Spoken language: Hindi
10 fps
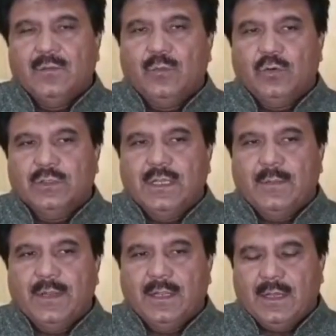बहुत ही
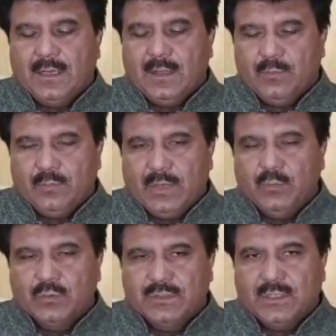हमारे अगर आप
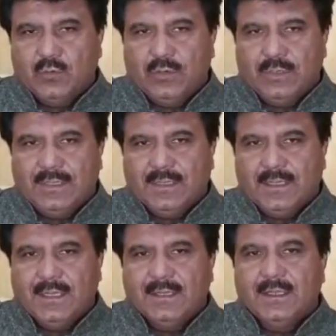पोजीशन होल्डर
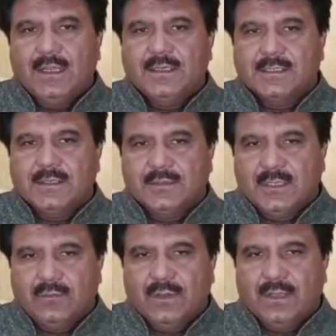देखें या
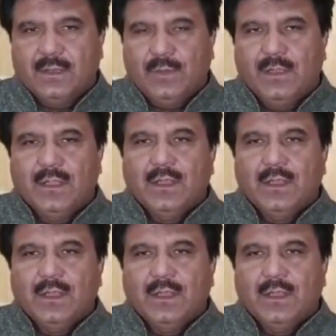डिस्टिंक्शन वगैरह में